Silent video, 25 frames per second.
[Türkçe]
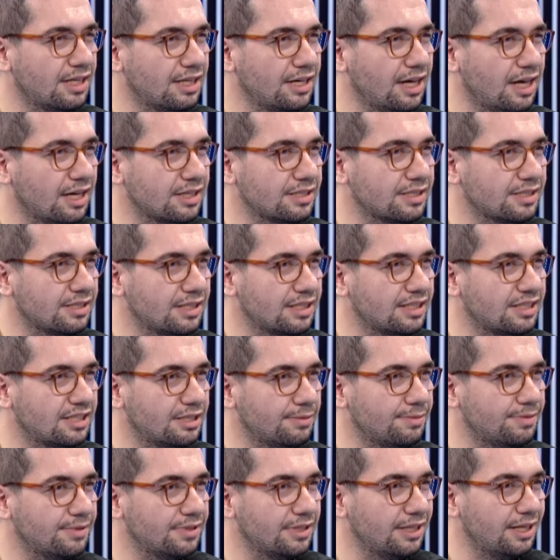yazdığı
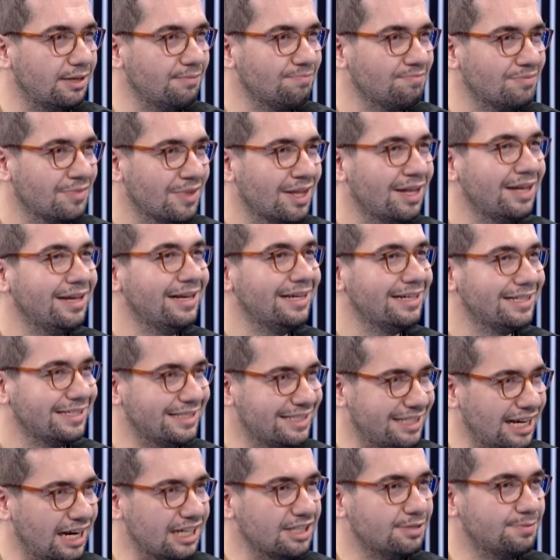kitabında
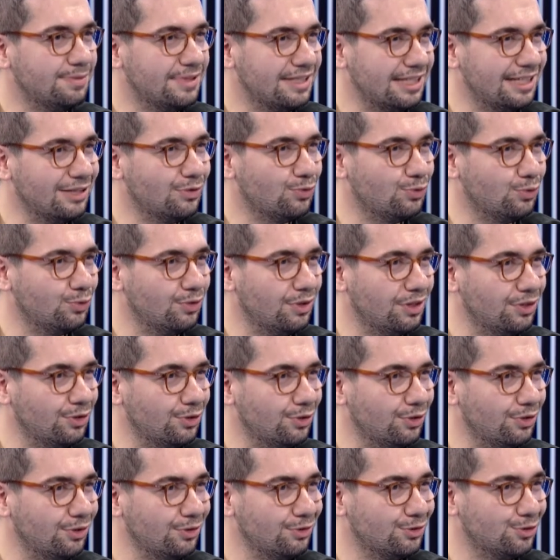sert bir dil
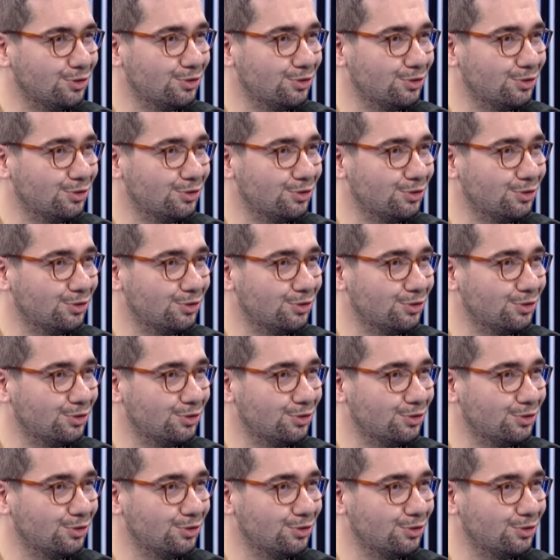kullanıyor.